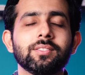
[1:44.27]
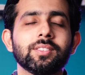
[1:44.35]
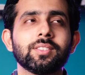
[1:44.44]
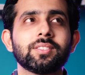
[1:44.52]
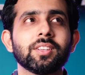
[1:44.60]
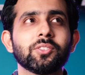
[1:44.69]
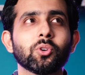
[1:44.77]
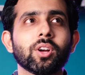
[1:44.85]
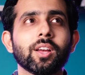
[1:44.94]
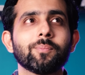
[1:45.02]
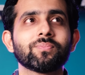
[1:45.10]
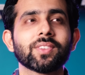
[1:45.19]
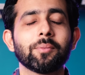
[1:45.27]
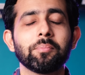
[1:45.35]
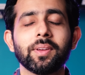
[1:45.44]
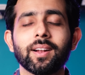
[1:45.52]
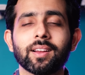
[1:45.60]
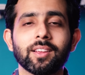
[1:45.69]
जिससे जो है
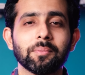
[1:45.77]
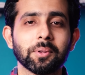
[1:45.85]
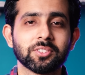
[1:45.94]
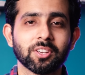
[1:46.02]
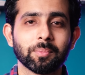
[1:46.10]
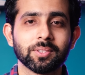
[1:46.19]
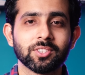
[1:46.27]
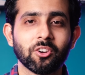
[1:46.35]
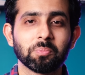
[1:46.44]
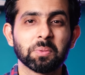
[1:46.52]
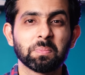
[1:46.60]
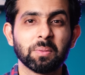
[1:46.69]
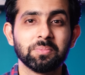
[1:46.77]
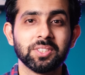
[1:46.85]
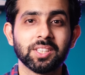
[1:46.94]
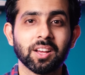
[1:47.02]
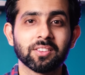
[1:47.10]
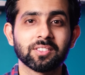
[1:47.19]
मेरा गेम अच्छा बन जाए और मैं
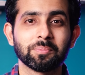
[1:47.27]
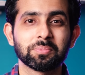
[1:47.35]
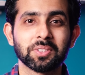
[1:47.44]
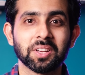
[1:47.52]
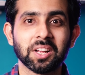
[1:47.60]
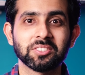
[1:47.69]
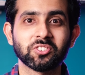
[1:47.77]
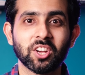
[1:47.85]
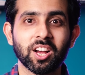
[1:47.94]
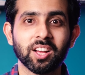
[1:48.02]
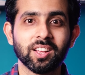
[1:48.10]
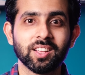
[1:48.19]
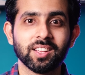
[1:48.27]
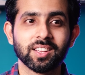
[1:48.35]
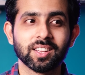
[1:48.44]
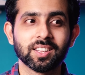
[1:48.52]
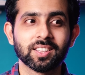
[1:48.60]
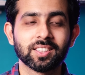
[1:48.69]
पबजी का सबसे अच्छा
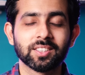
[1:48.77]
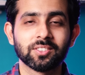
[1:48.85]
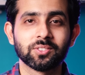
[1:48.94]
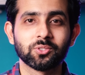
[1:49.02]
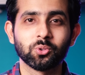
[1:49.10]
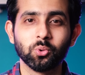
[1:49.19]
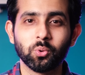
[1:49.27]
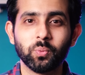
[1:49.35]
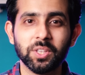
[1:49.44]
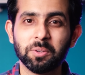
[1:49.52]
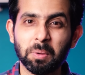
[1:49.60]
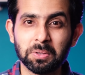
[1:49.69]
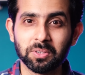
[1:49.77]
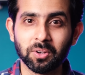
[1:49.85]
सूरवीर बन